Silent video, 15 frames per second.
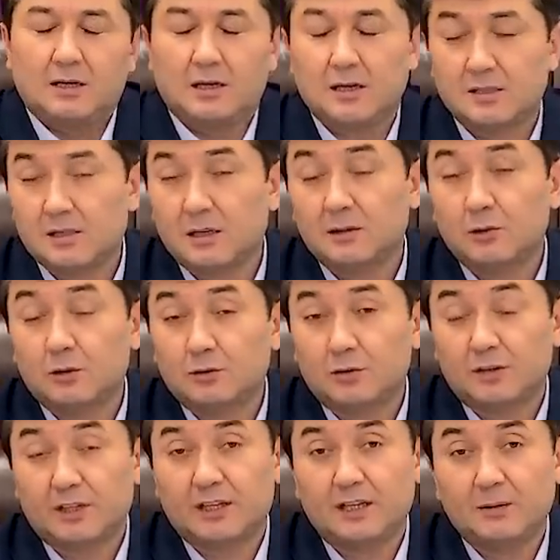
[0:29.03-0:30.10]
Я стал
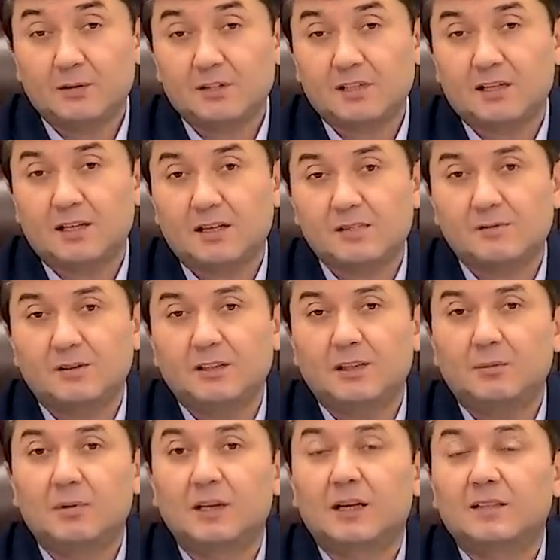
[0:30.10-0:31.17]
доктором экономического
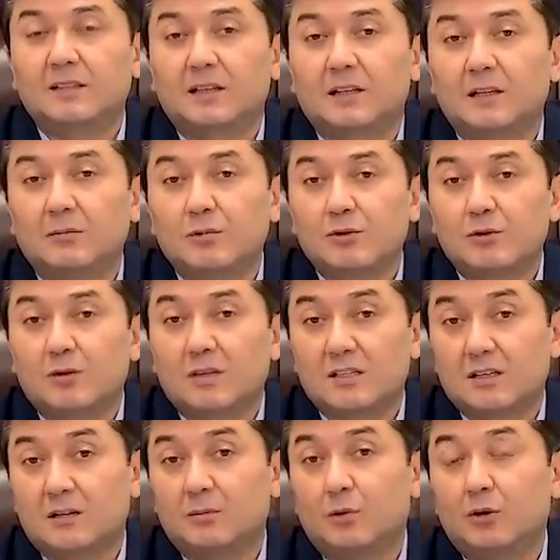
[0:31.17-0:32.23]
развития благодаря тому, что
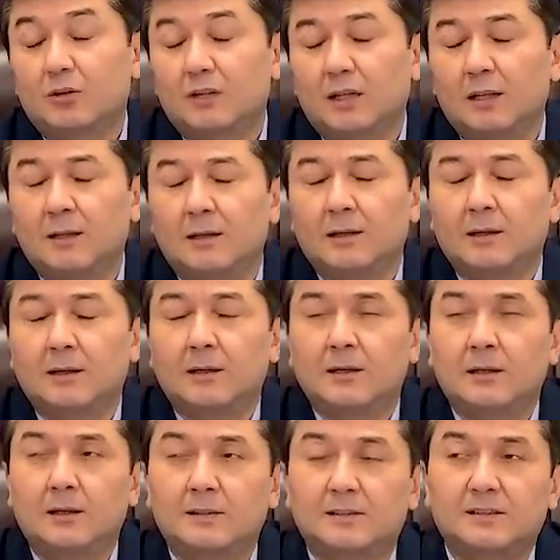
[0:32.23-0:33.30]
разработал
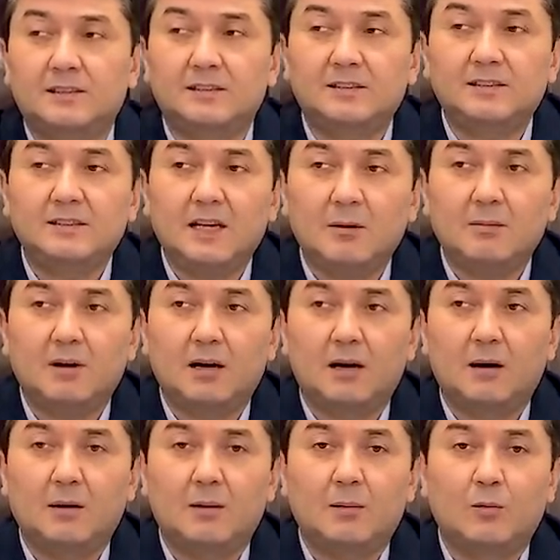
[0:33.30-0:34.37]
э,
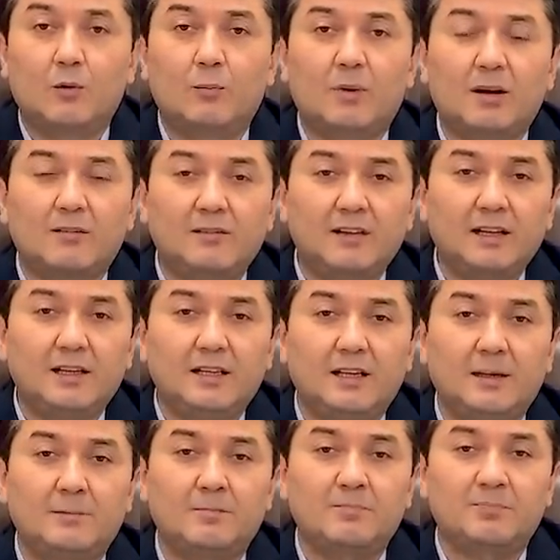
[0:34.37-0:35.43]
система управления,